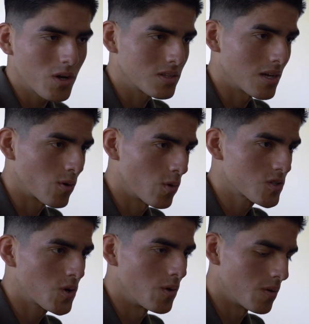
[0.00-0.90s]
que te
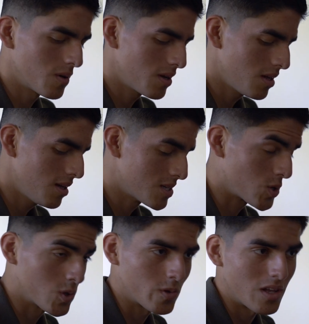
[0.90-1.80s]
conozco,
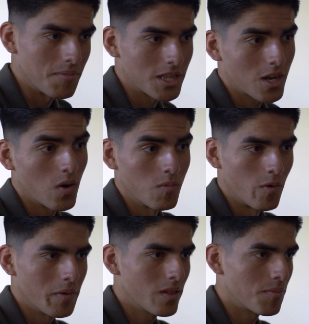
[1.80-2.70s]
estoy totalmente
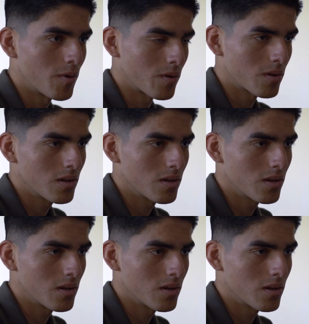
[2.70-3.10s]
conmovido por